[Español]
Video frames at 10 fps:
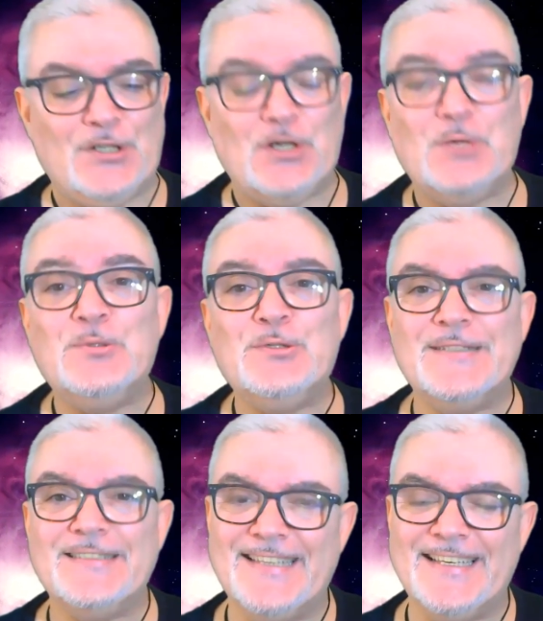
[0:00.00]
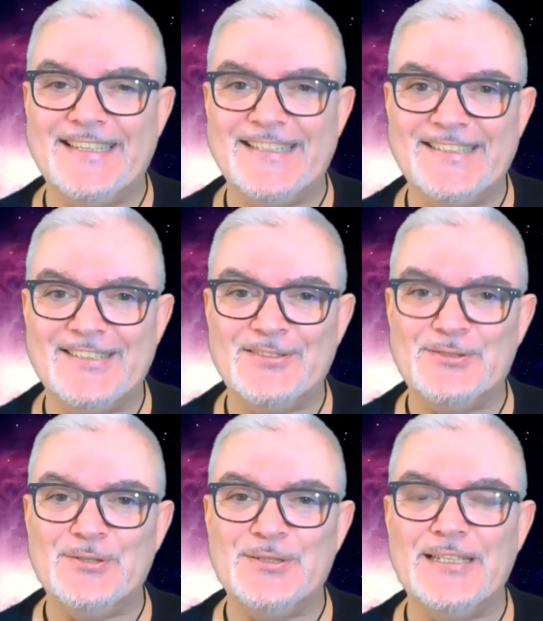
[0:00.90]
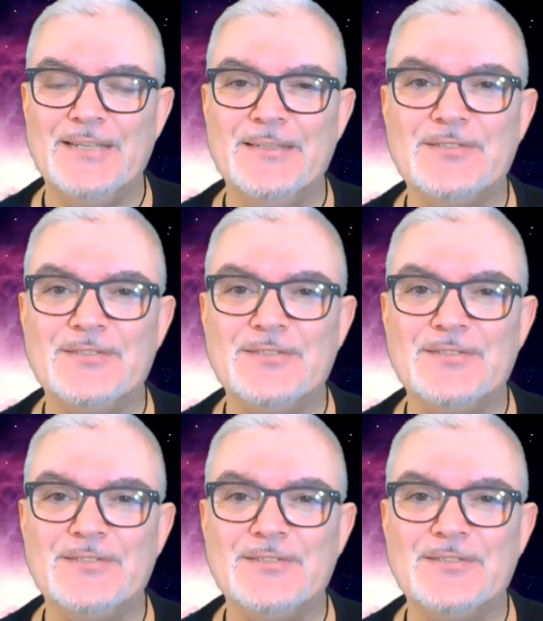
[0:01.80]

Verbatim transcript: ¿Cómo estáis? Os doy la más